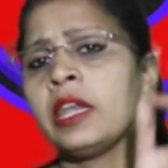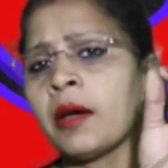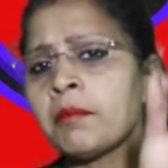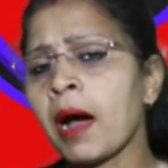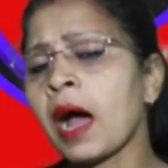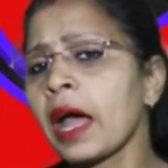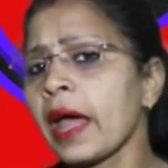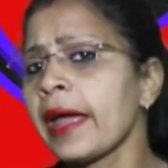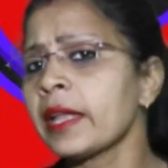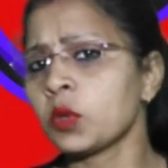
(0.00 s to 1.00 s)
न
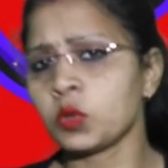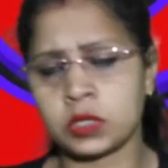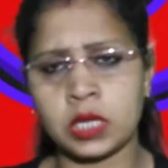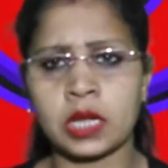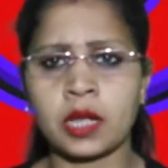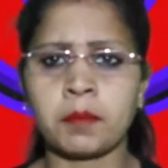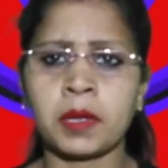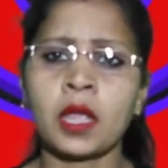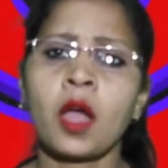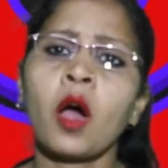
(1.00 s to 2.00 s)
मांगा है तुझसे
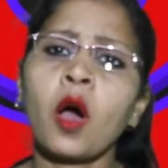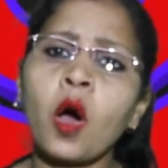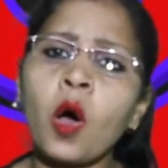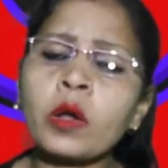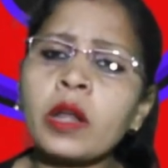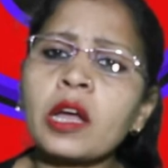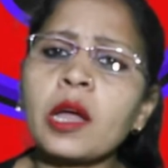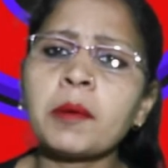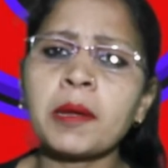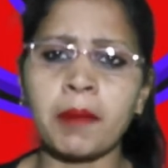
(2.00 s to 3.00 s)
कभी और न
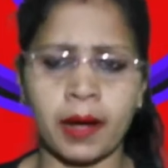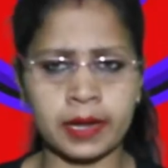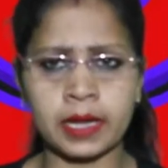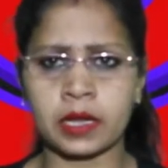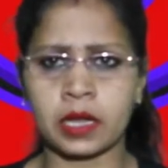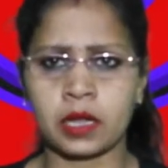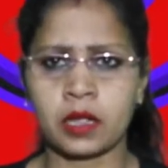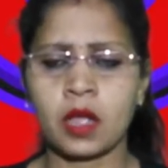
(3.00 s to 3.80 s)
कभी मांगेंगे